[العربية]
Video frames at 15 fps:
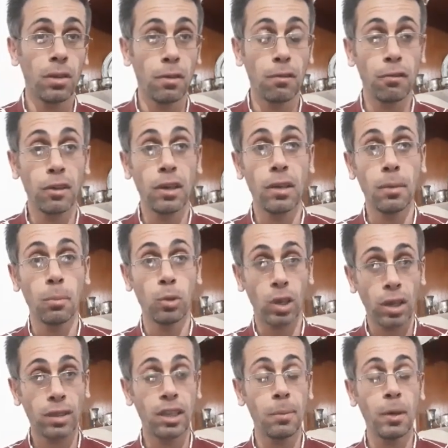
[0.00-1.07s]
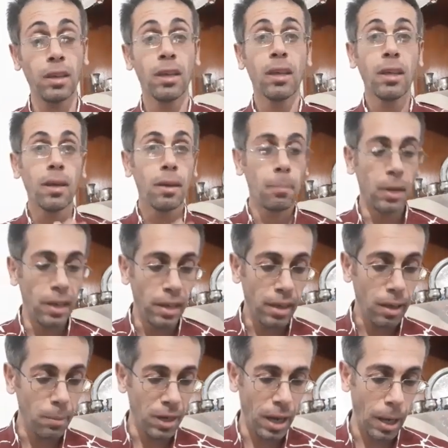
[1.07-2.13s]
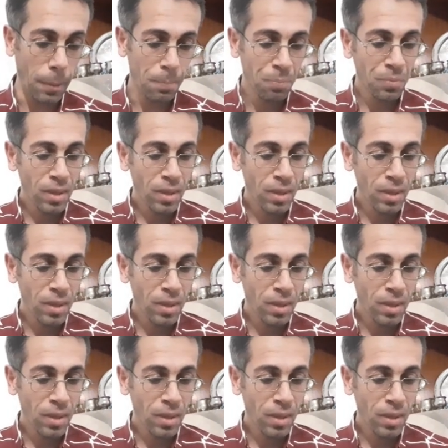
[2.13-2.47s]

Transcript: في متقدمين للمنحة